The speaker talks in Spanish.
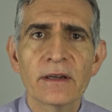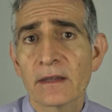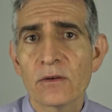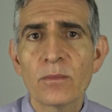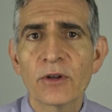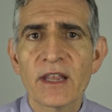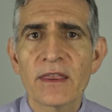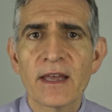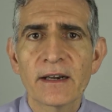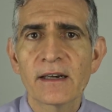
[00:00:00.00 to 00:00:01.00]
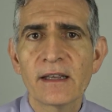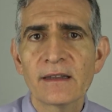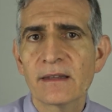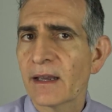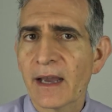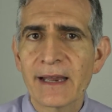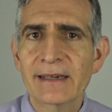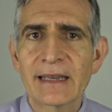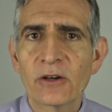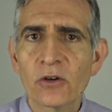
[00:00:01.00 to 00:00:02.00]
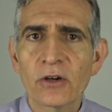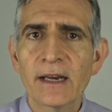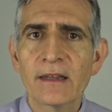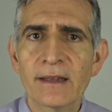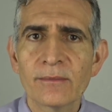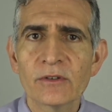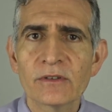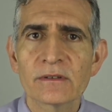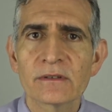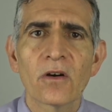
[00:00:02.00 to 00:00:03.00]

de un potencial cliente al que no localizamos